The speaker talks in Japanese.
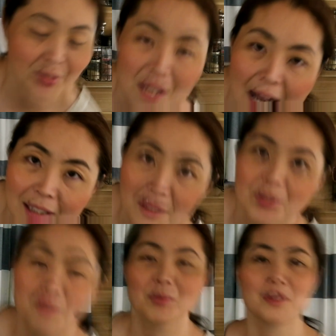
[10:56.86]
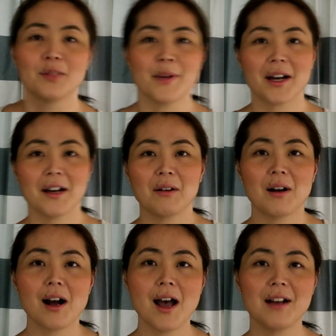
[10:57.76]
にハンドソープの詰め替え
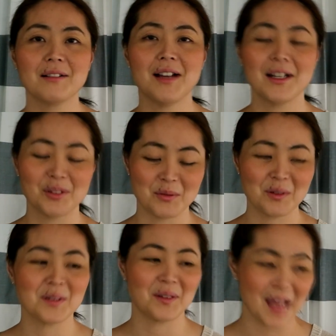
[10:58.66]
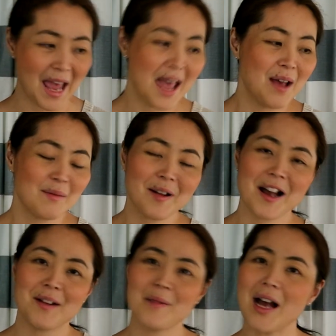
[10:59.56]
が買えるなと思うので、
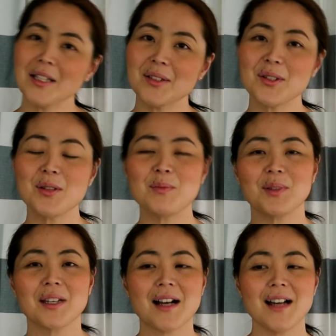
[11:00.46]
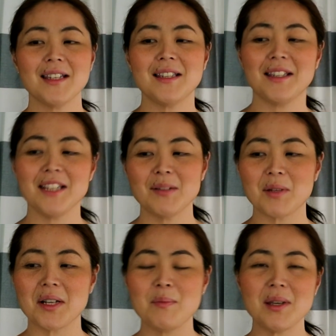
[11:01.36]
まあ、ハンドソープに限って言え
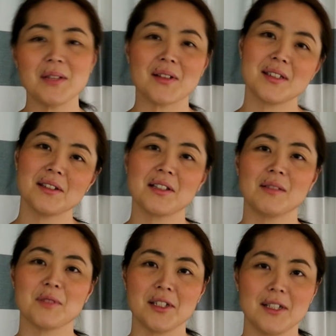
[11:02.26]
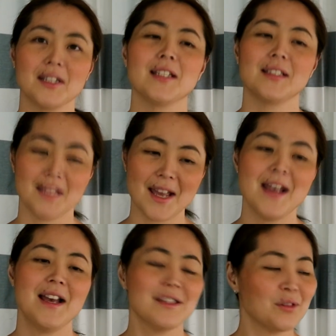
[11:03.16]
リピートはしないかもしれないですね。
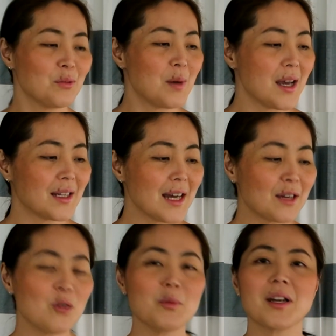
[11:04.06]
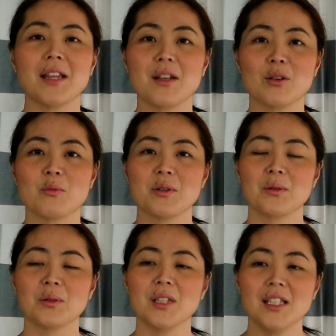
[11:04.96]
その毎回ゴミが出るのも
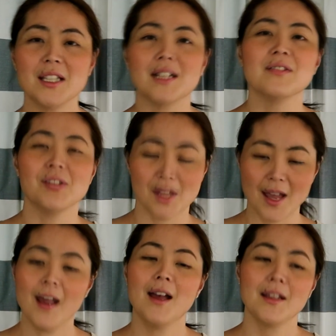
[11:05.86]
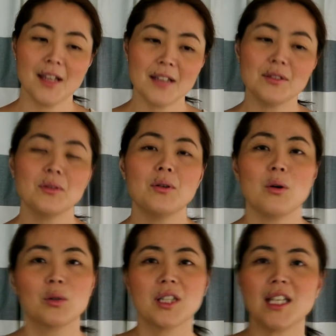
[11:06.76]
ちょっと気になるしね。で、その
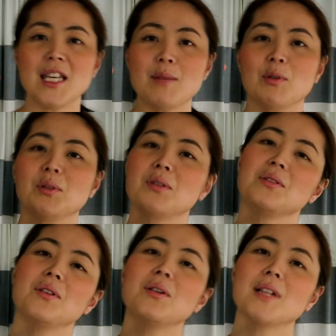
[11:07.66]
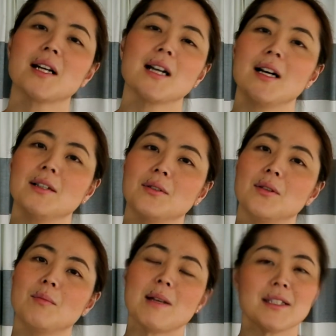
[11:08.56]
大きいボトルのなんか
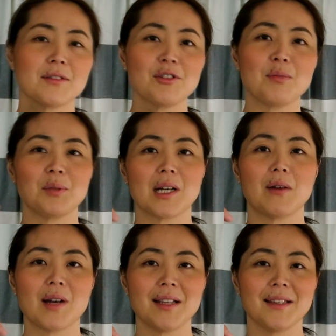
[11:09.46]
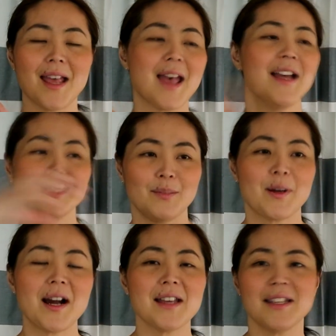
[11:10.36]
マジックソープとかを買って詰
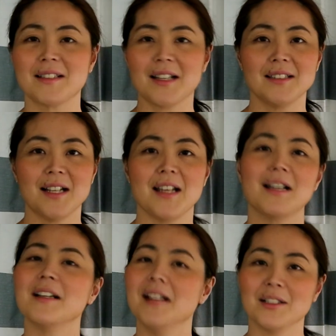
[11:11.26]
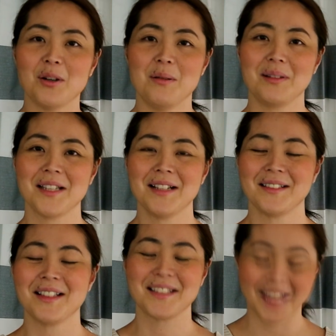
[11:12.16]
め替えて使ったらいいかなと思ってる
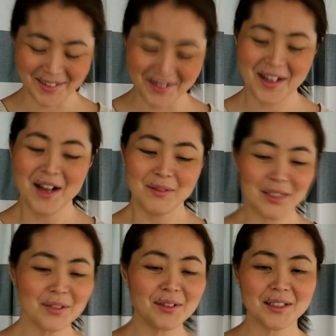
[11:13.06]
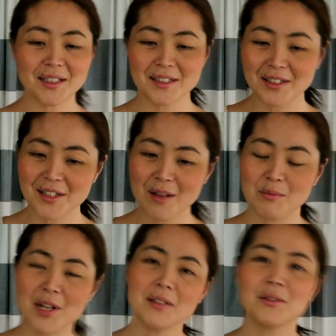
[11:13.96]
んですけど、まあそんな感じで
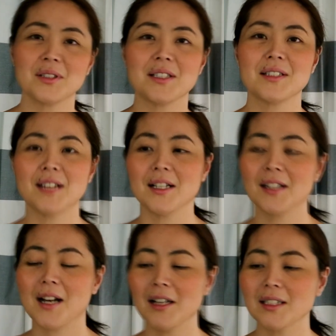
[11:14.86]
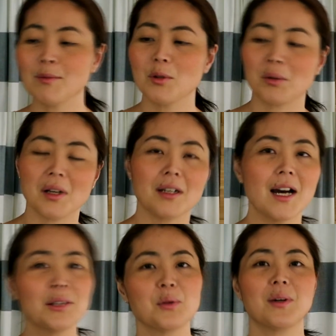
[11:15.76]
ブランドレスさんで買ったものが意
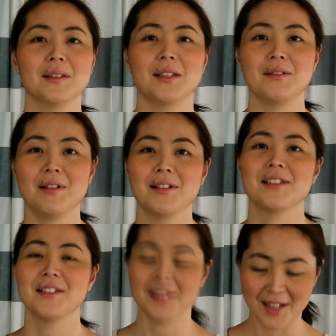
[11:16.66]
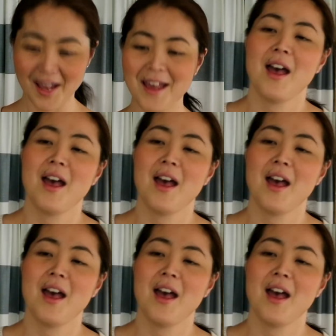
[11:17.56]
外と良かったという話ですね。